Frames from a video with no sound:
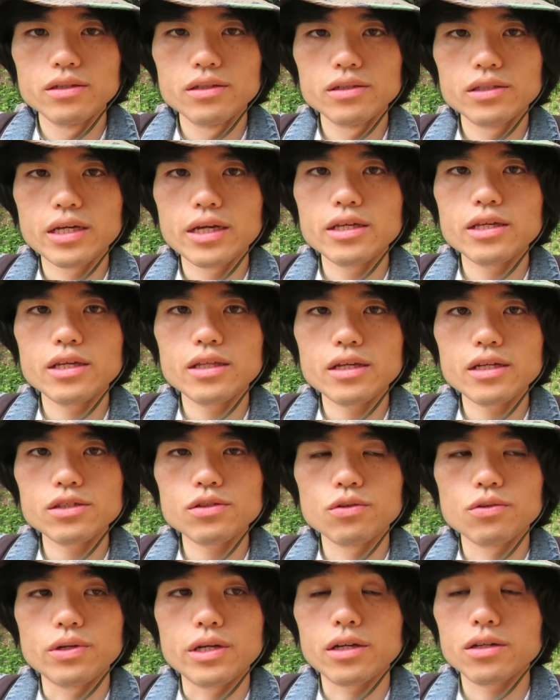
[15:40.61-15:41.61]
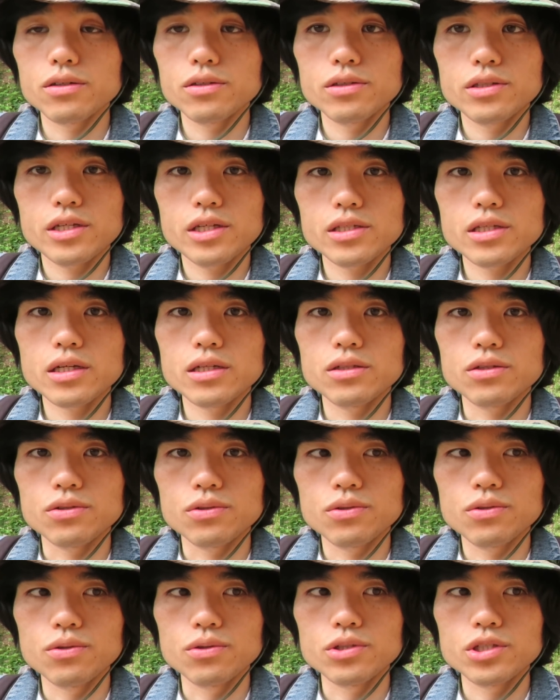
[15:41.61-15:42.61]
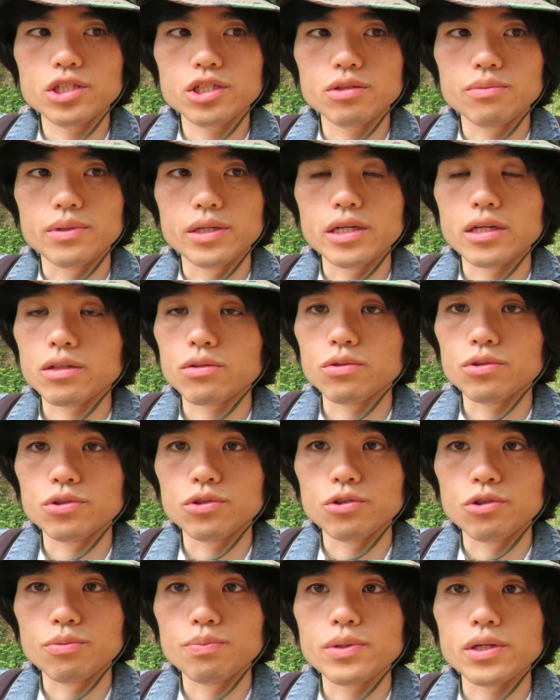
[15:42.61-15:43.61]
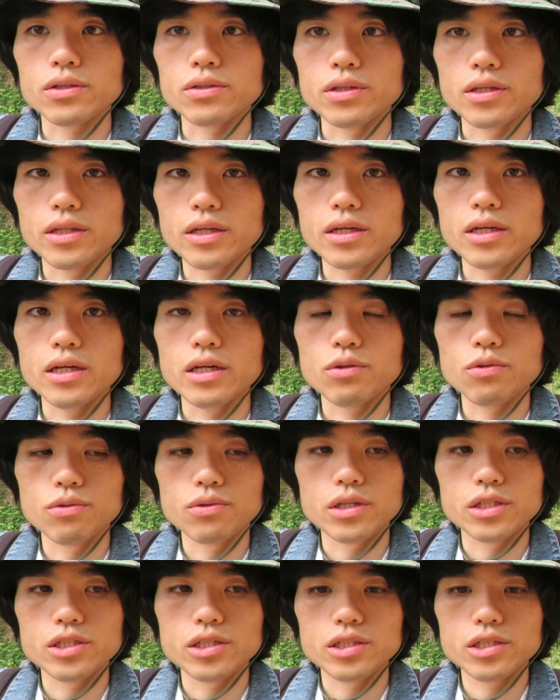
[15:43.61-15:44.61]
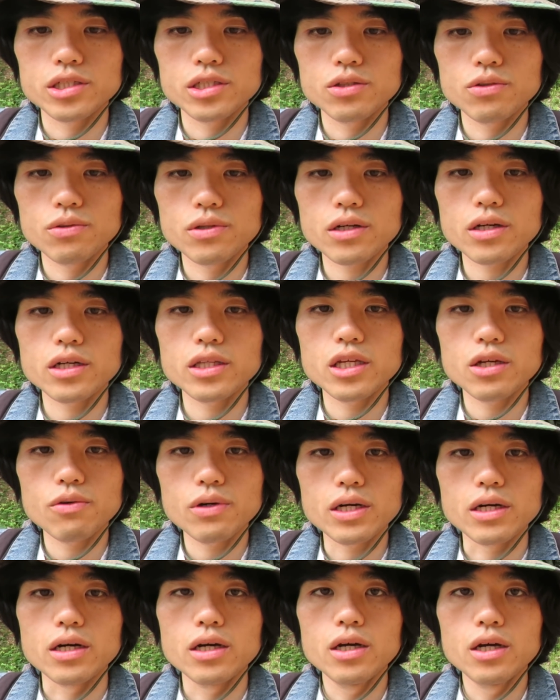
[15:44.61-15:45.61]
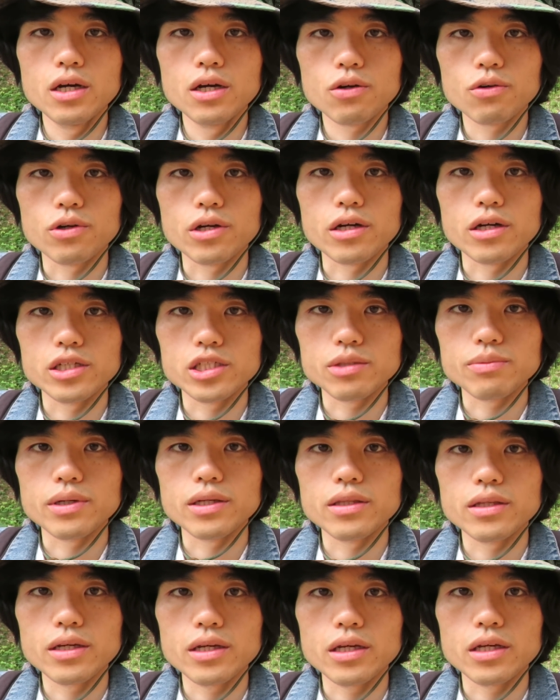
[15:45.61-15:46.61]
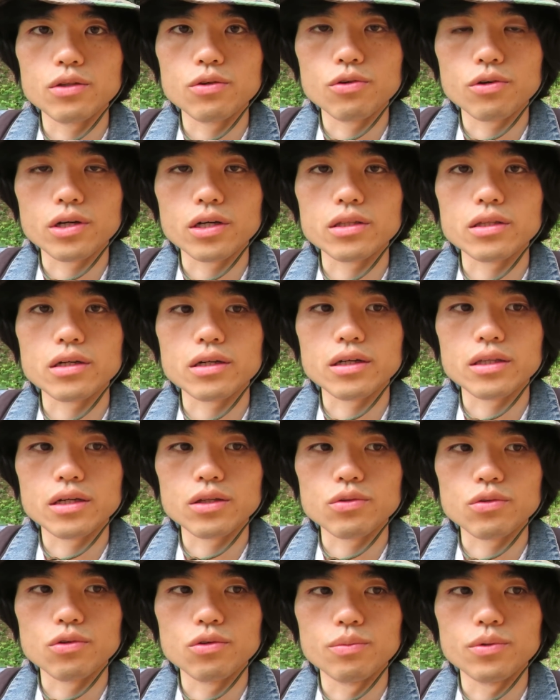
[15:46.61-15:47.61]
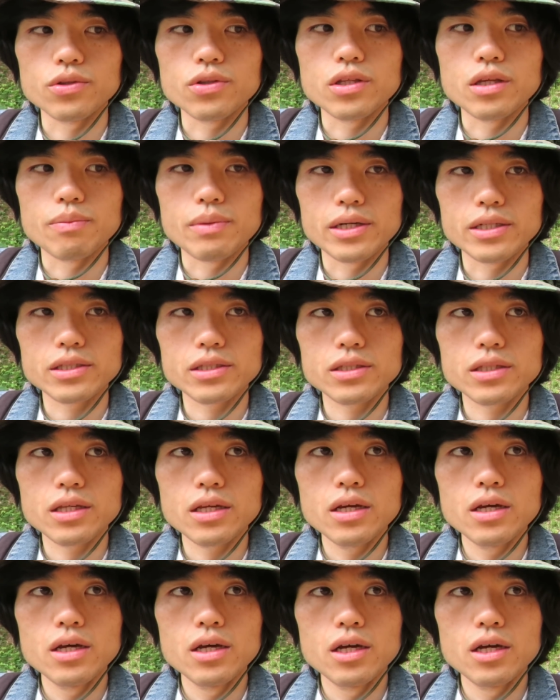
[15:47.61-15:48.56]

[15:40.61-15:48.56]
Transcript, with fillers: 最近ねその エックスティーさんじゅう と シグマひゃくごじゅう ろっぴゃく でね撮った写真の中ではこれが一番ねえっと良かったかなと思ってます。